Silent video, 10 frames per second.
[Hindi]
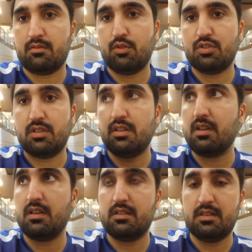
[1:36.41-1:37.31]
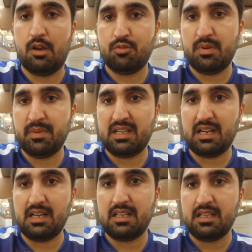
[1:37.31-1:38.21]
कुछ डाउन पेमेंट
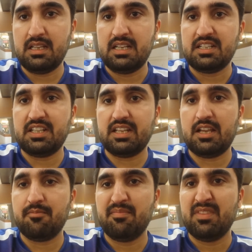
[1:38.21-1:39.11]
कर लें ठीक है